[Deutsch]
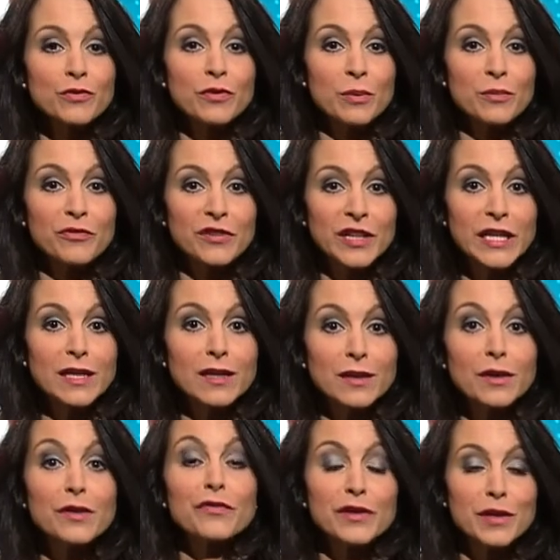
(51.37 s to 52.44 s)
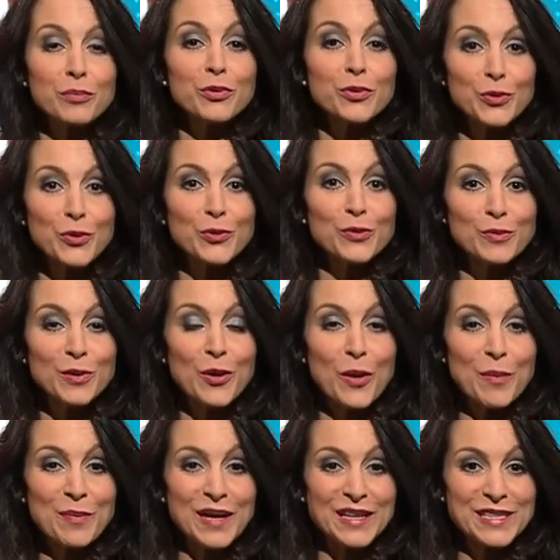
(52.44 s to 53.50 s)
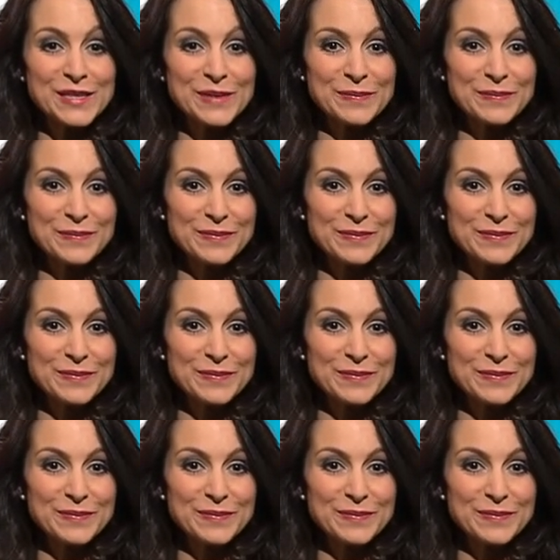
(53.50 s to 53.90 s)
vom Fliegen 4.0 bekommen hat.